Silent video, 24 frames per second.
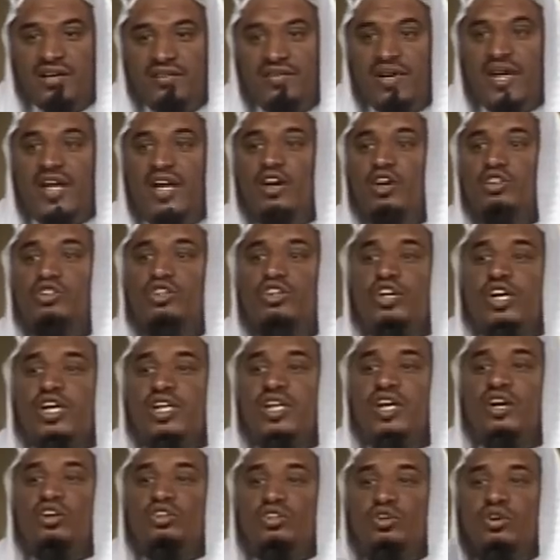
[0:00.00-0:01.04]
فانا قلت له
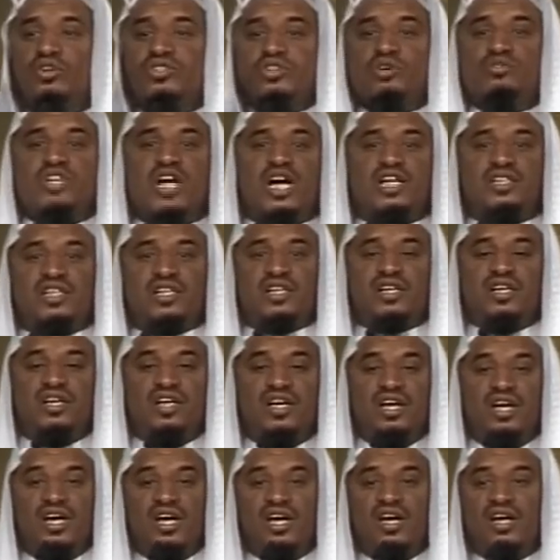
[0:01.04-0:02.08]
كذا قلت له زوجاتك
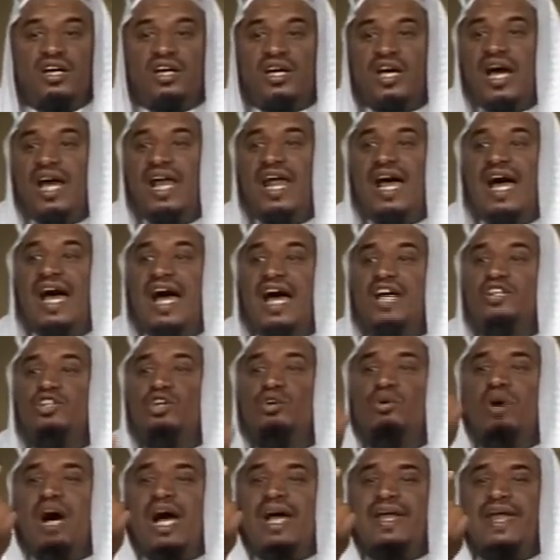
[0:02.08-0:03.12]
قال
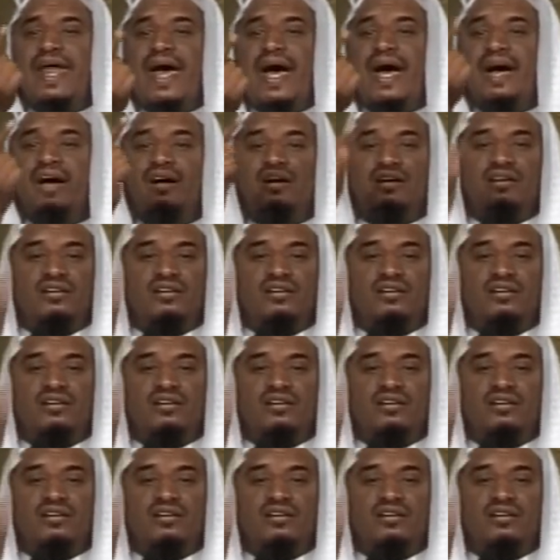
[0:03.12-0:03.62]
عادوا وحده